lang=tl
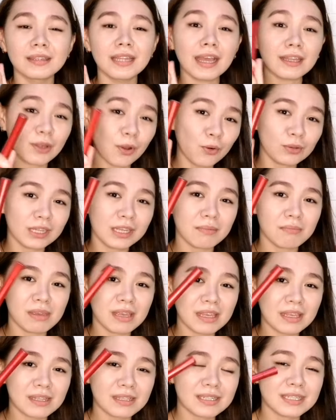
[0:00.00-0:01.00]
That only
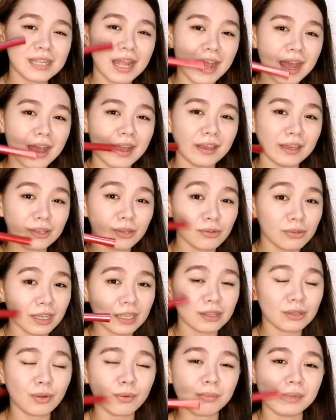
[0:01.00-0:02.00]
means na itong
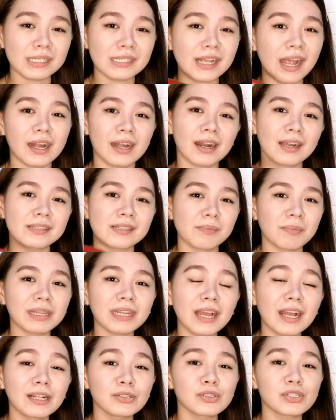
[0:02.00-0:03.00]
gantong mascara kasi
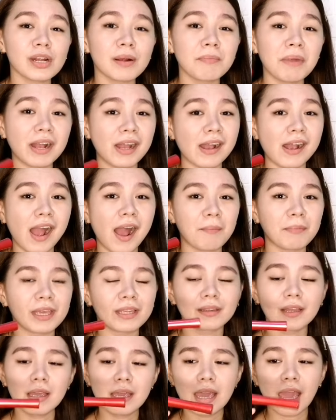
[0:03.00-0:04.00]
matagal nyo siyang
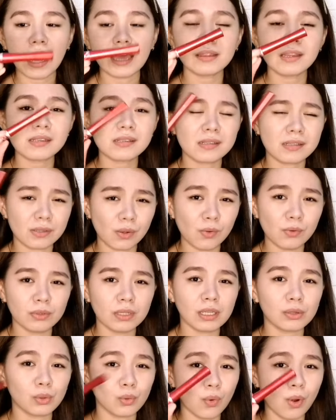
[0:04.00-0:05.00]
magagamit. And this is
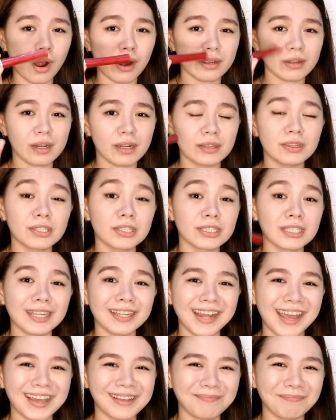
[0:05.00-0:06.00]
only 239
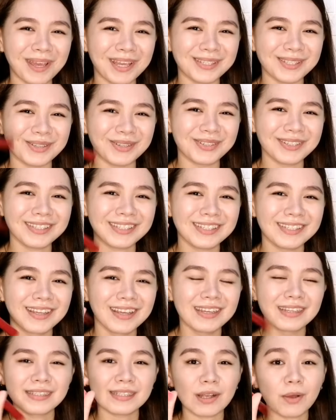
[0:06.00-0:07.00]
pesos.
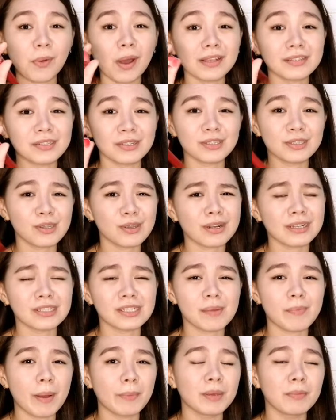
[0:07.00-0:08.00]
Sa Watson's nyo rin
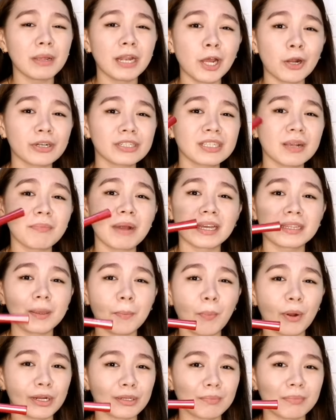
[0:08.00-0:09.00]
siya mabibili or sa mga
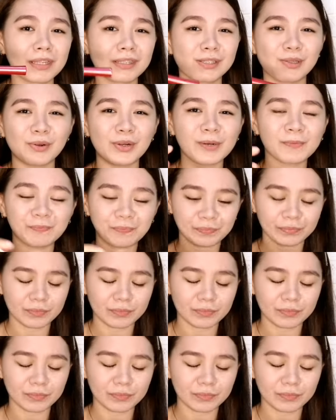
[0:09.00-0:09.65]
department store.